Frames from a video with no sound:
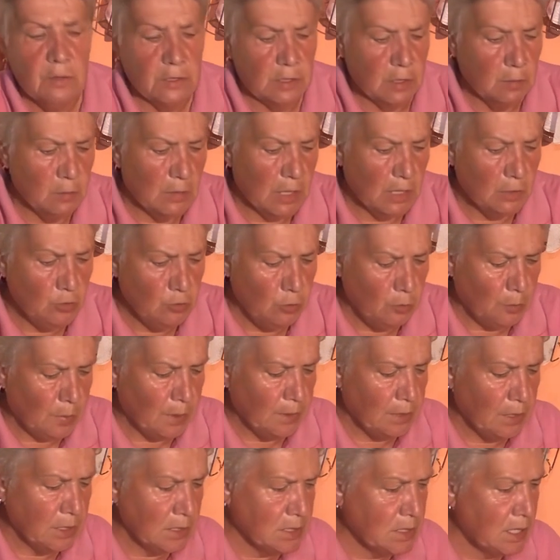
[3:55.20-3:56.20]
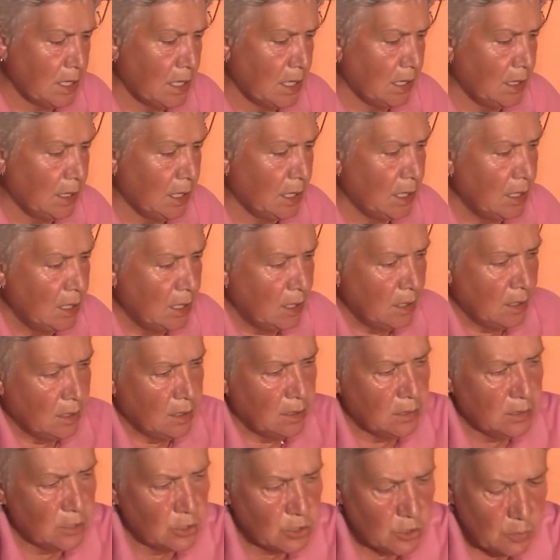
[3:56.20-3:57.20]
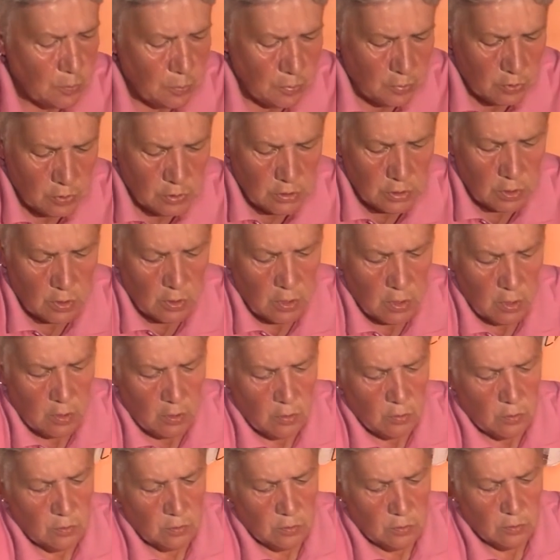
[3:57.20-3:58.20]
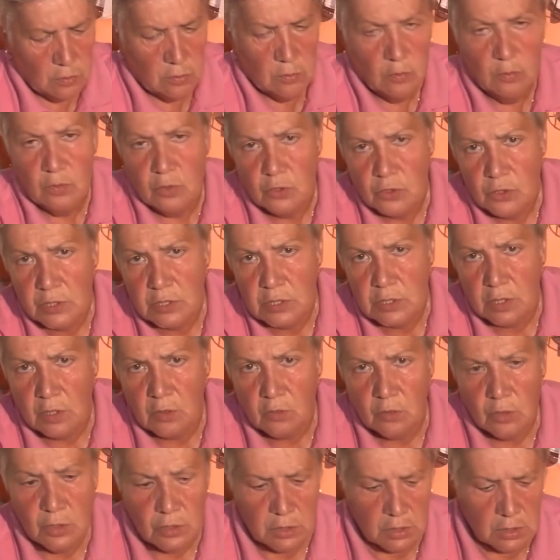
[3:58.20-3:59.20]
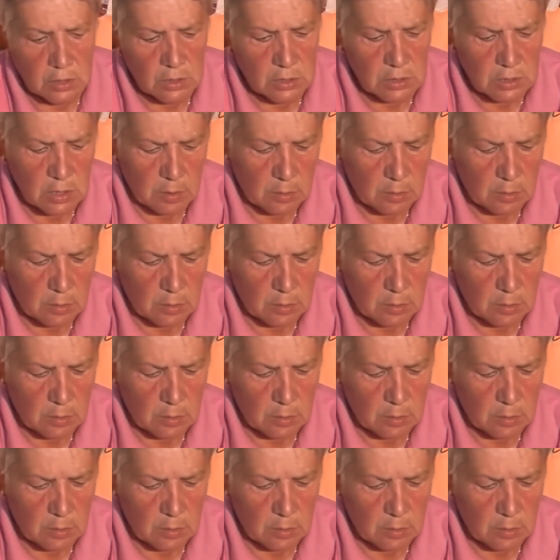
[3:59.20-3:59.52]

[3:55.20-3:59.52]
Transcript: в этом году поназрело. Это же просто Ужас какой-то, не